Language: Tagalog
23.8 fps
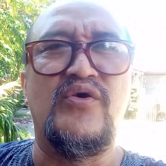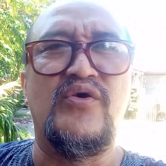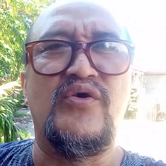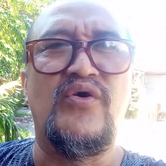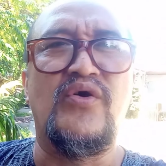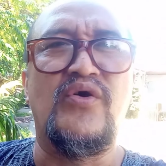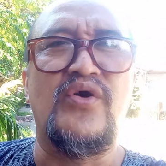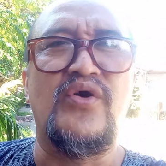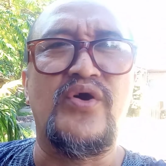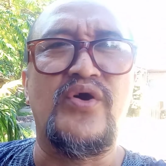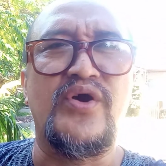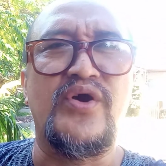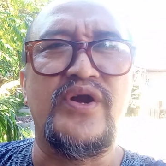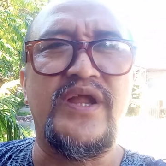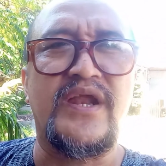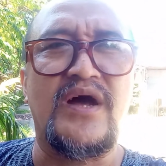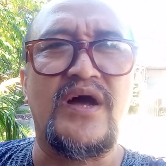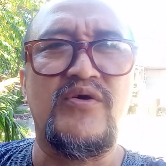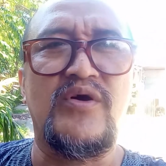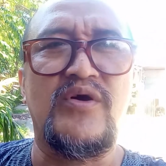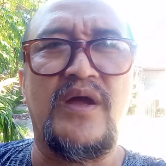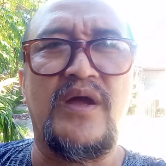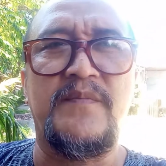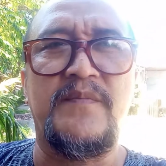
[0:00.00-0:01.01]
kay
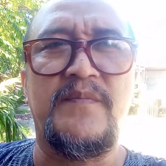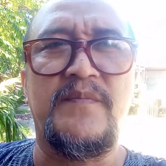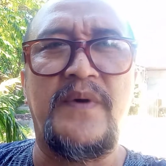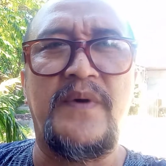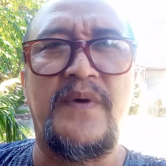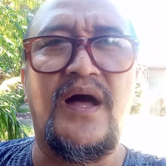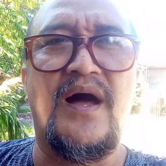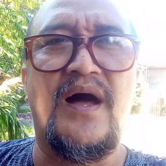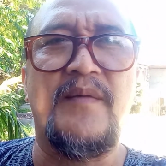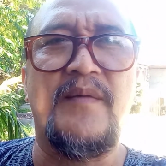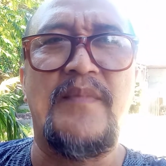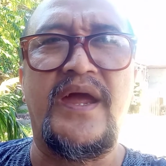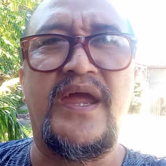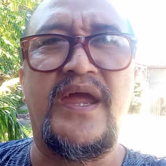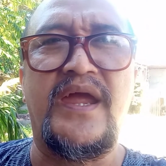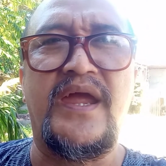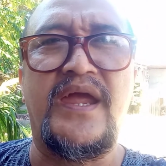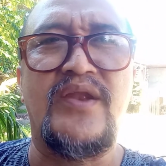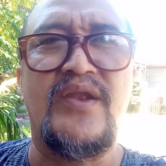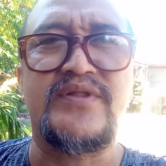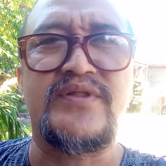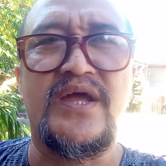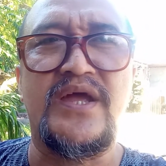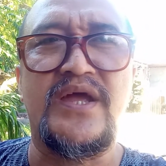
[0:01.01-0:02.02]
para may ano tayo.
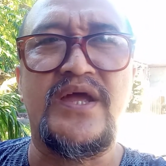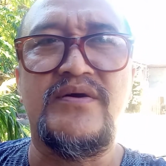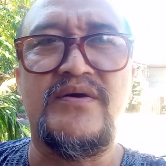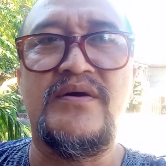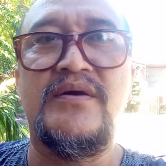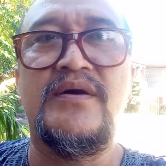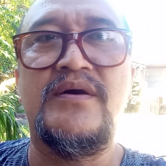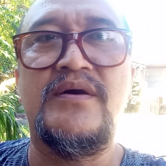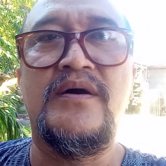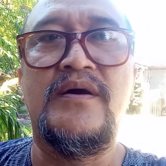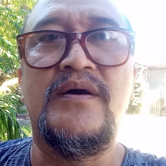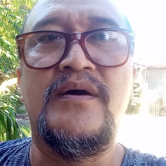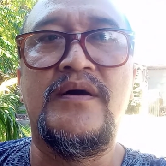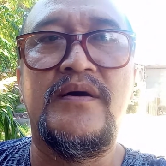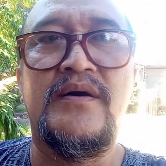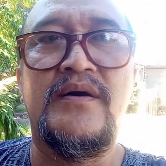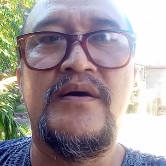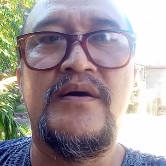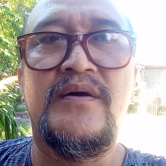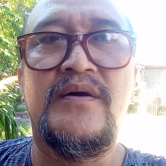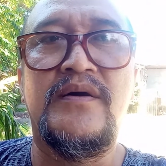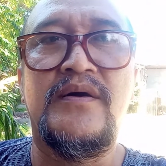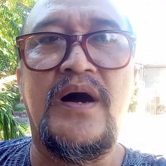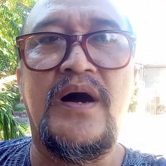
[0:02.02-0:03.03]

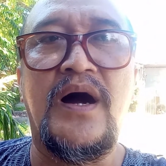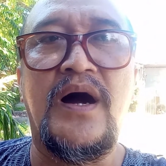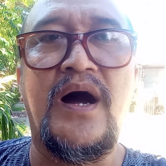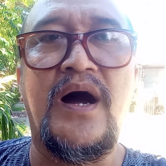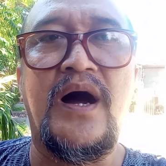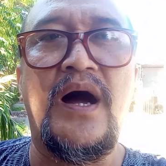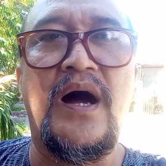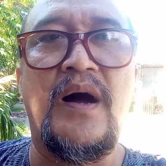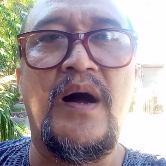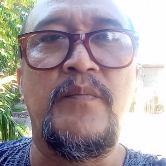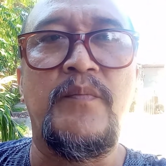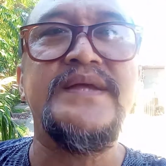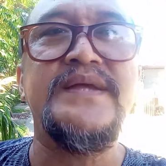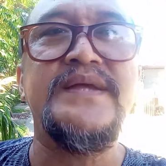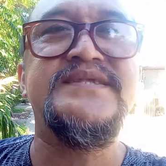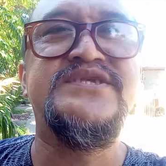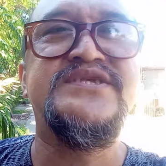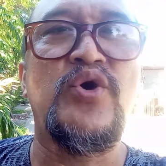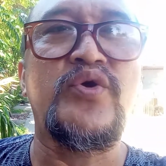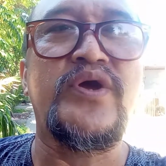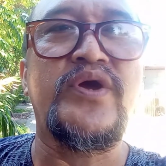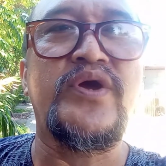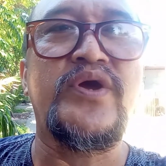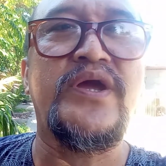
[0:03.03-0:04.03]
Ah, uh, video
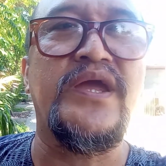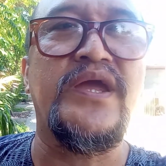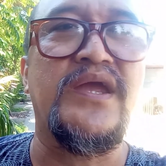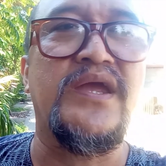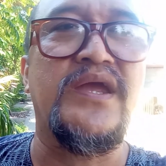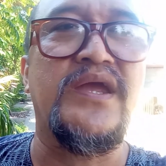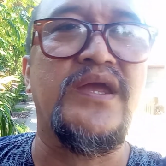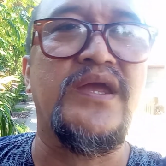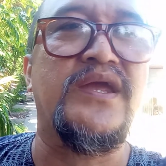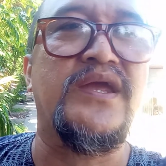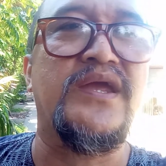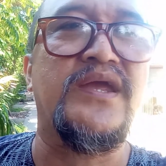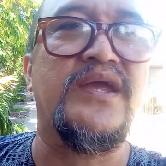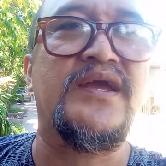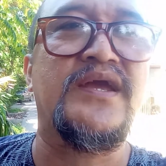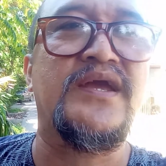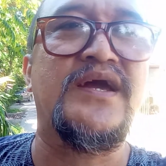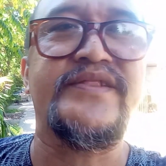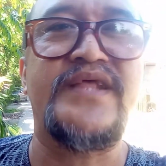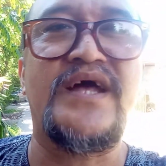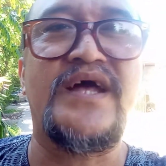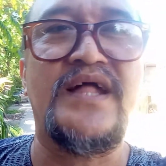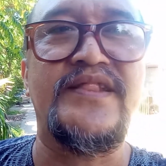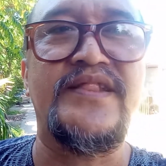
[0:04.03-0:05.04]
key.
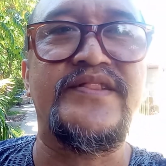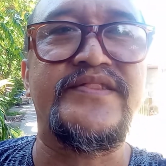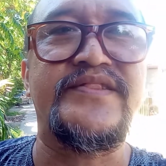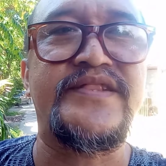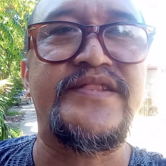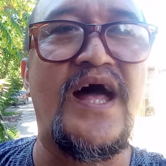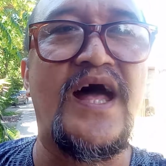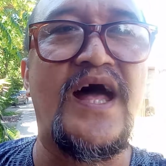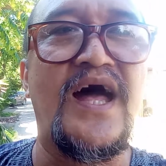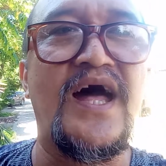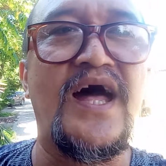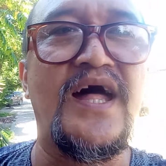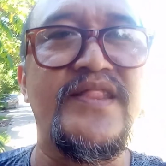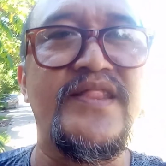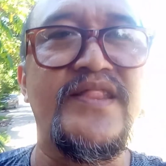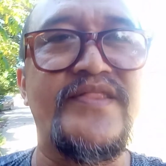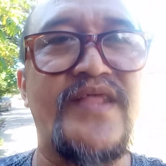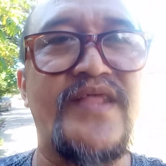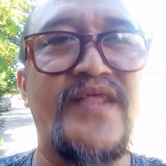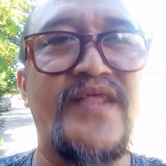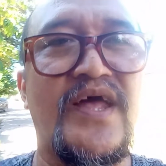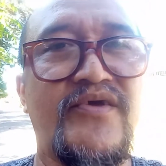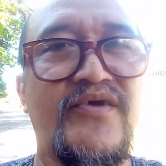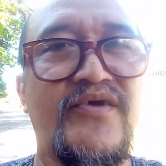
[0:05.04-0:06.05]
Kanta-kantahan tayo.
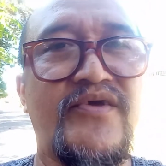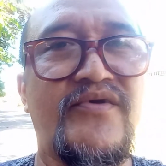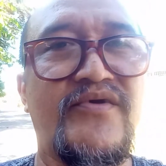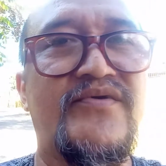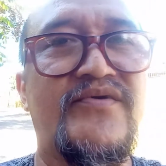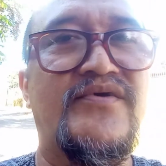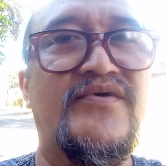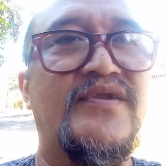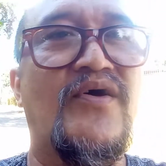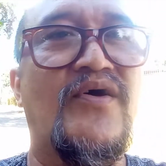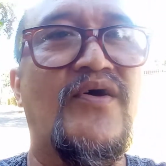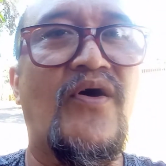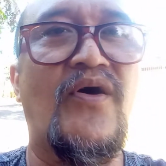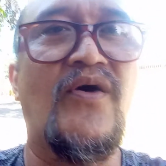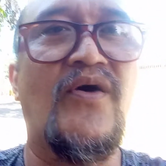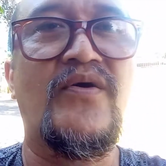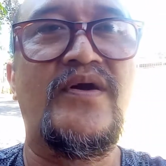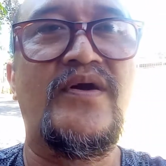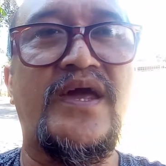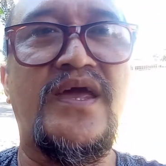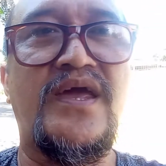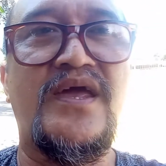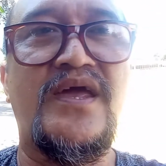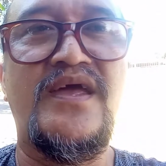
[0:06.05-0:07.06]

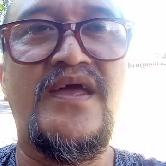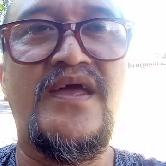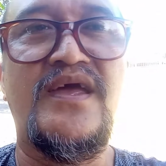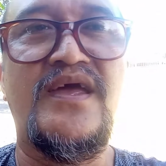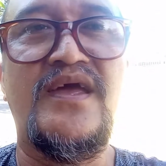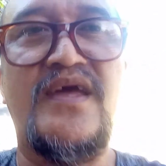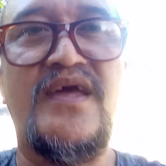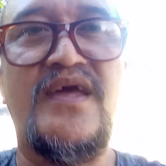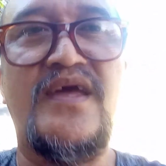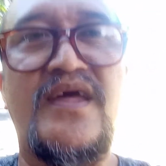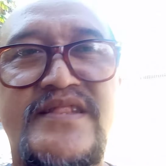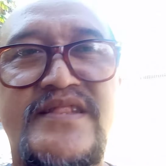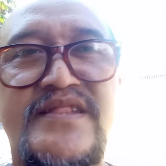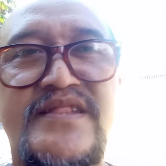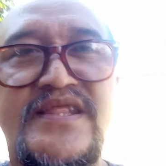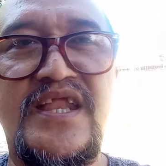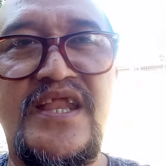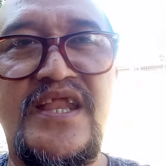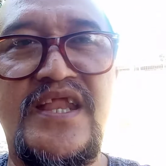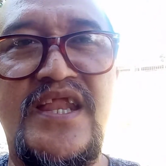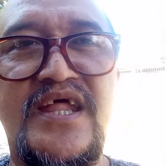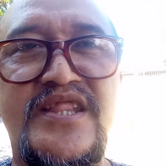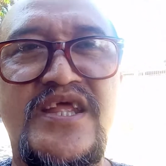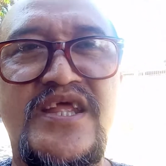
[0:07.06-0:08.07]
Okay. Hintayin
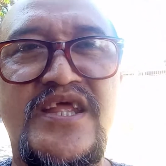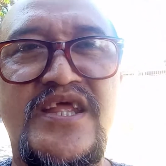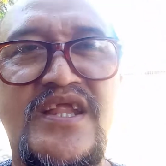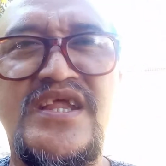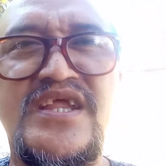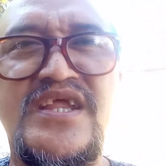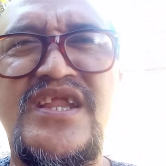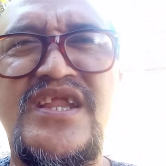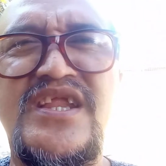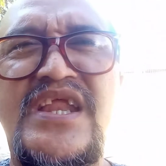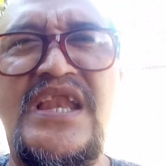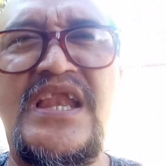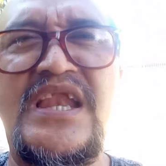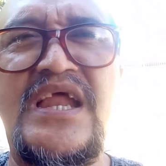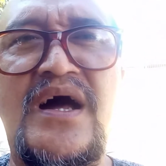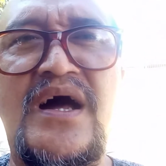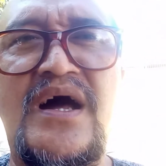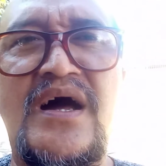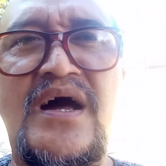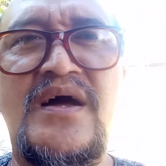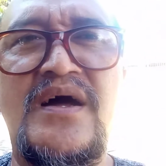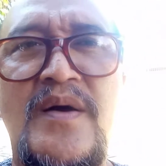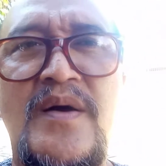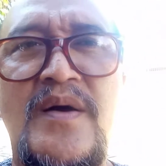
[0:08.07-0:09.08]
natin kasi hindi nila
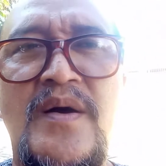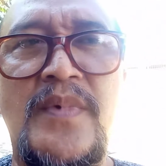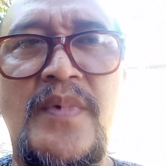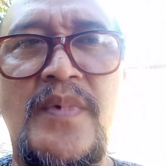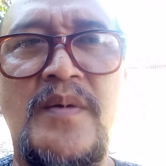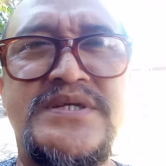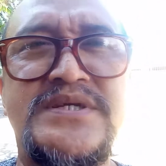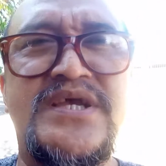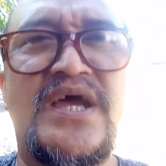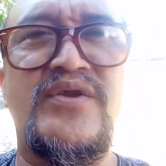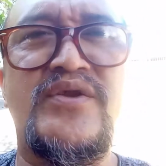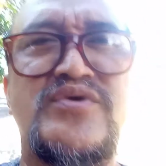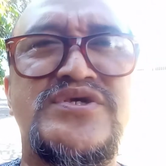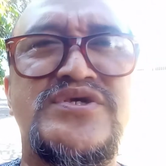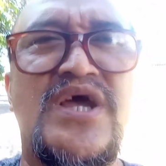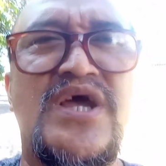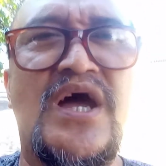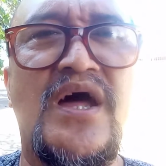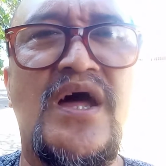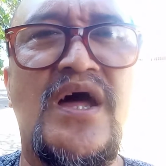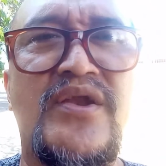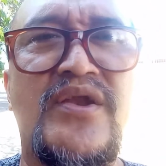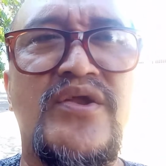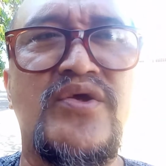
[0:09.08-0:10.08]
pamasyado
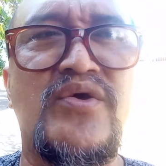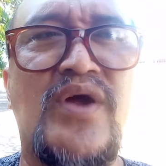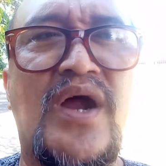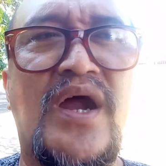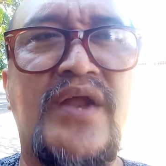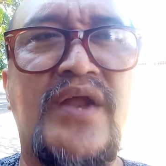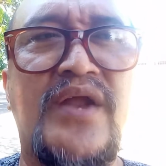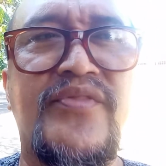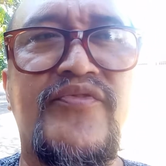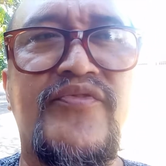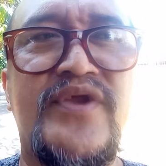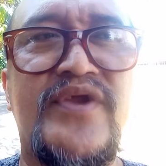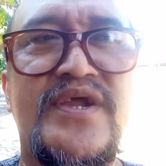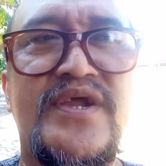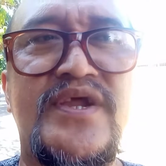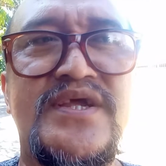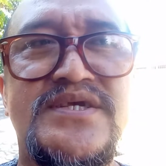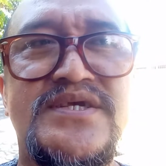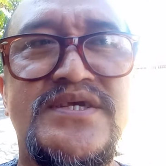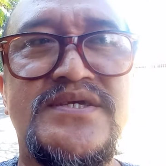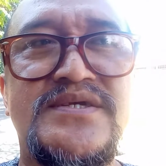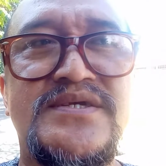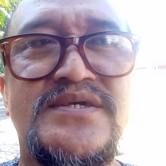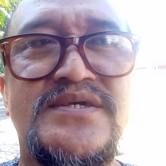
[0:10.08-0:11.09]
saan yung address.
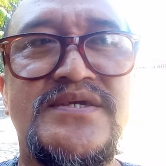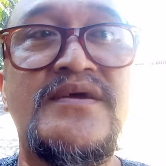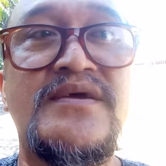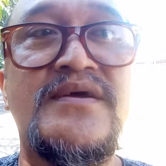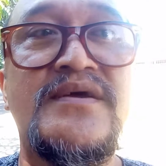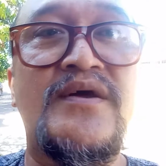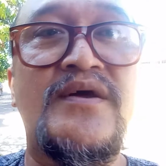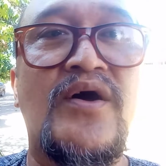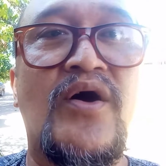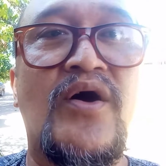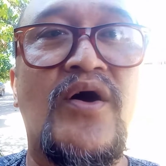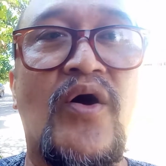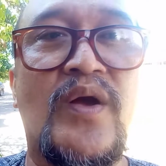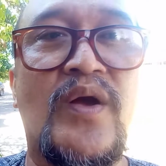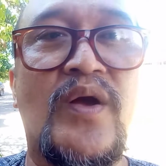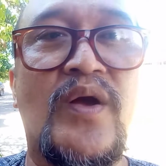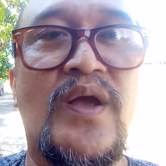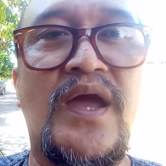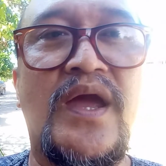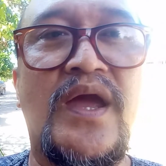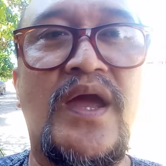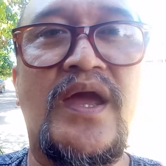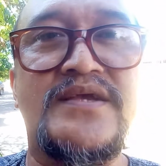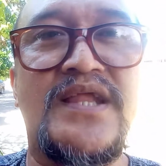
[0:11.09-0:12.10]

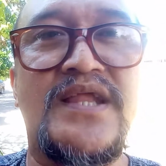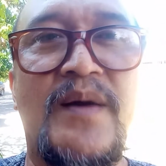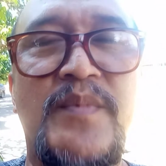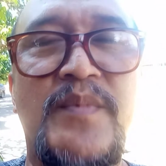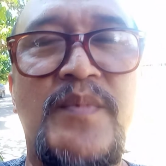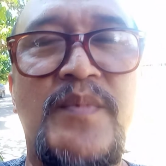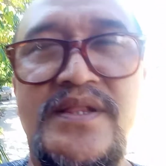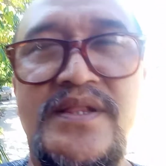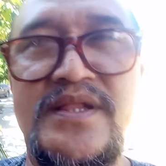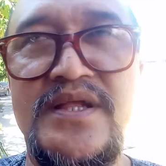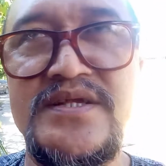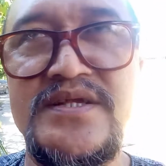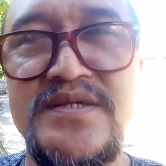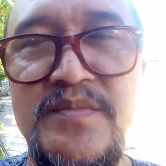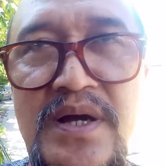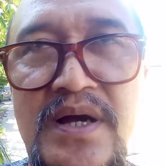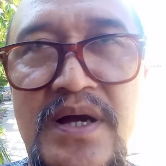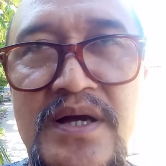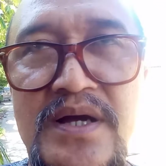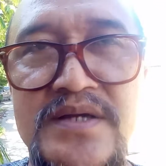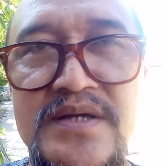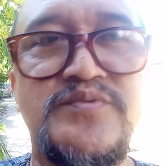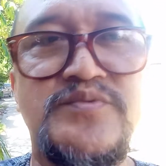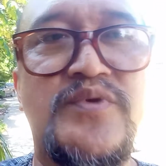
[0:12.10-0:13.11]
Okay, salamat din sa
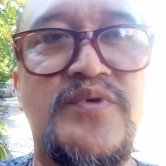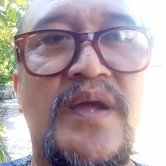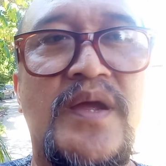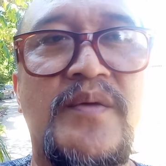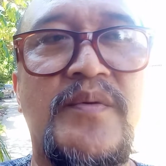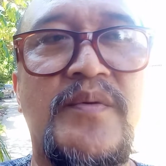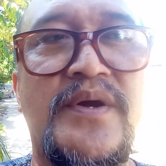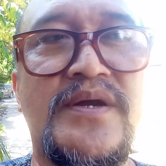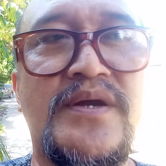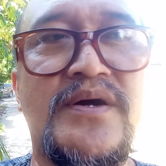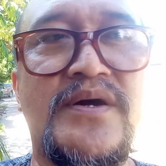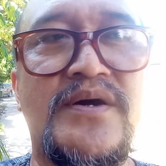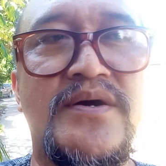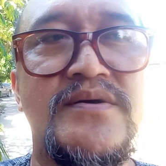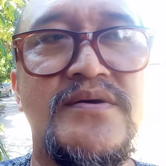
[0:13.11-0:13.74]
mga subscriber ko.